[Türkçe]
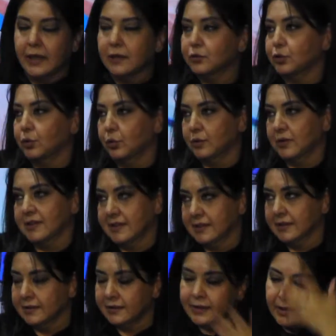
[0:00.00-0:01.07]

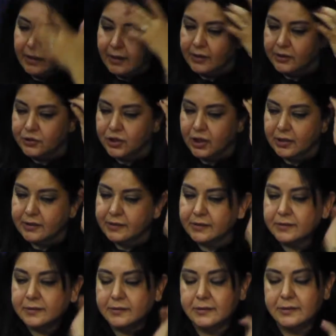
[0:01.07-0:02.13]
sonrasında ancak
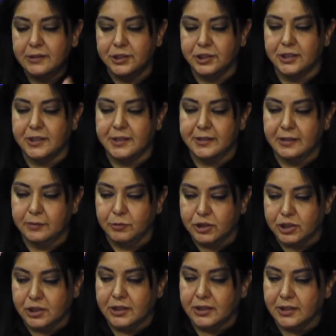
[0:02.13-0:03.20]
e, işlerinin
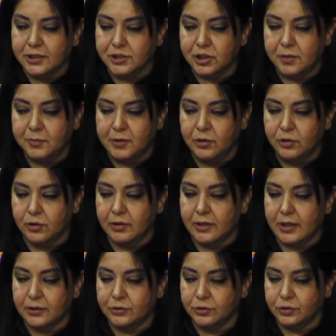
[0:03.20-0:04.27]
başına
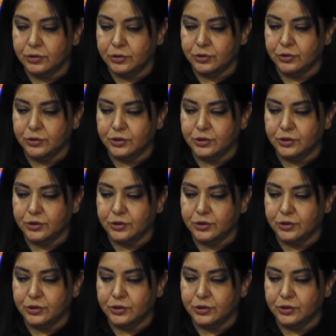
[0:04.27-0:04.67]
geçebiliyorlar diyorsunuz.